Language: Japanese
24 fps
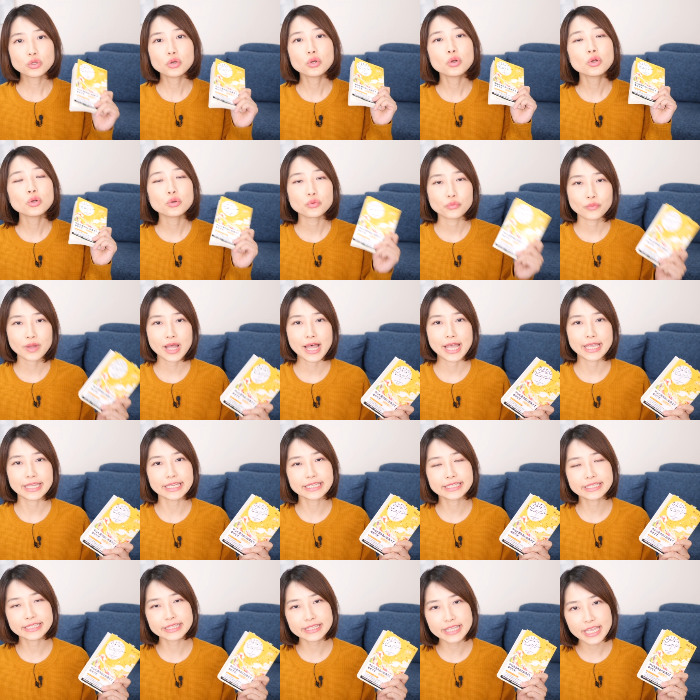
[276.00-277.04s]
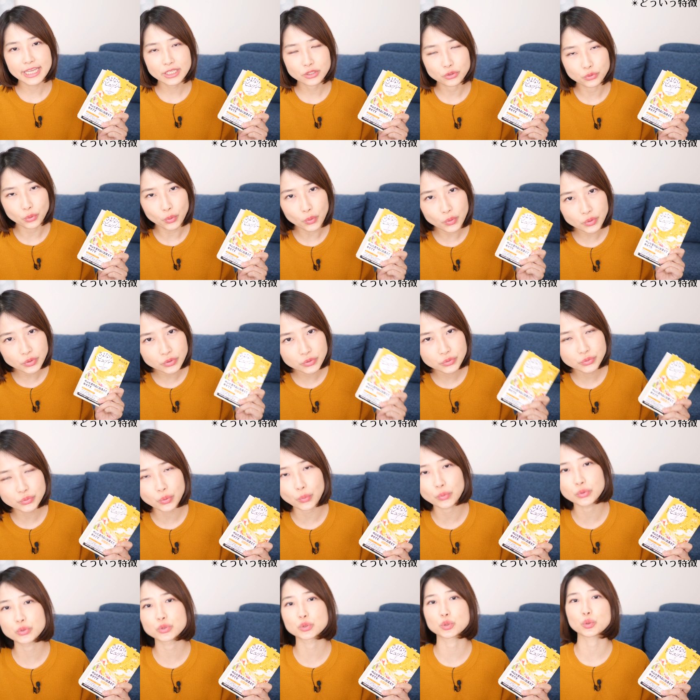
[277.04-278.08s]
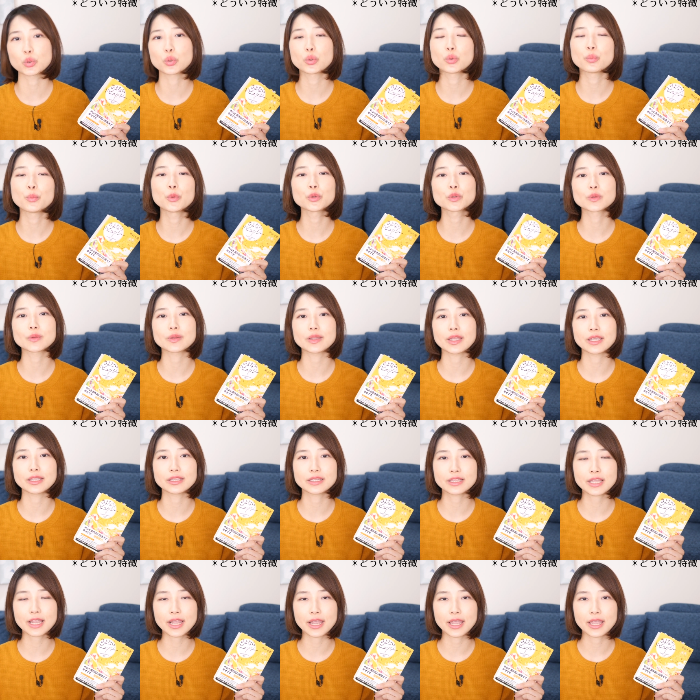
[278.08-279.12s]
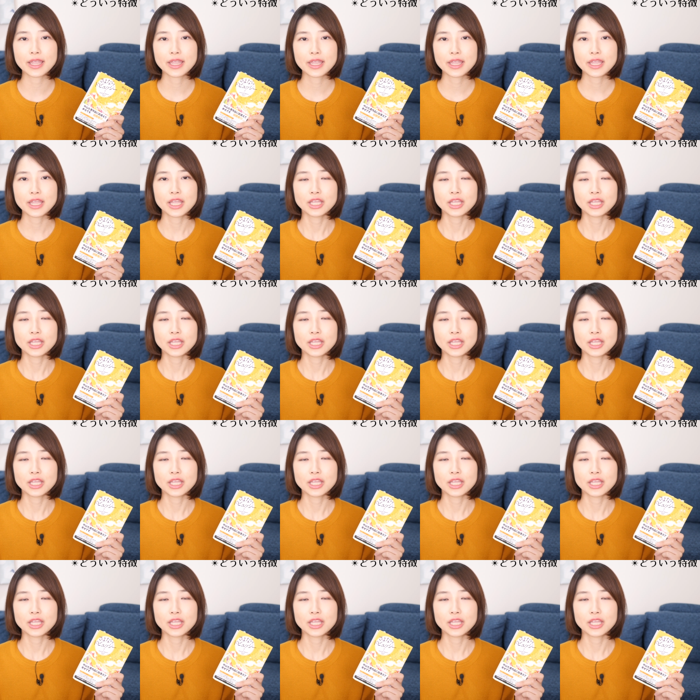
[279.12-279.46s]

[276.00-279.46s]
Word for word: の本は一体どういう特徴を持っていて、